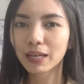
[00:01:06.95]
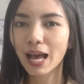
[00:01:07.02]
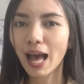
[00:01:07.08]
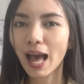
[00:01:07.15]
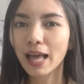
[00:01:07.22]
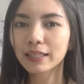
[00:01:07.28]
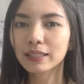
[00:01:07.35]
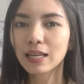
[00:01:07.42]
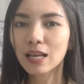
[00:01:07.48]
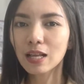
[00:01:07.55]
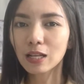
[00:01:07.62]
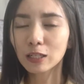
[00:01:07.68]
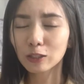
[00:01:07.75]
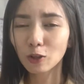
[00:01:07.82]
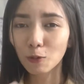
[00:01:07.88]
การ
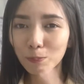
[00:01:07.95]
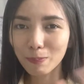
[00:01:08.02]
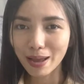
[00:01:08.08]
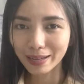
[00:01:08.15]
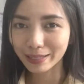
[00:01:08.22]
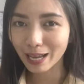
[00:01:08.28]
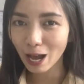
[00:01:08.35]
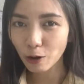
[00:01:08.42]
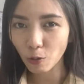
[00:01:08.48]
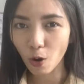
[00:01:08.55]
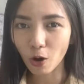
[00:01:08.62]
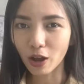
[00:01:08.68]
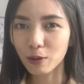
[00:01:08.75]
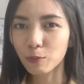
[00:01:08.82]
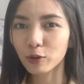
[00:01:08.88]
ลบแบ็กกราวน์อ
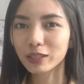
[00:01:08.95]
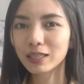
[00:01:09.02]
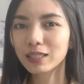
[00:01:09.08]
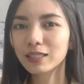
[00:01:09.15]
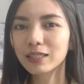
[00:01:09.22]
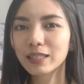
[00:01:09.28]
อกให้หมดเล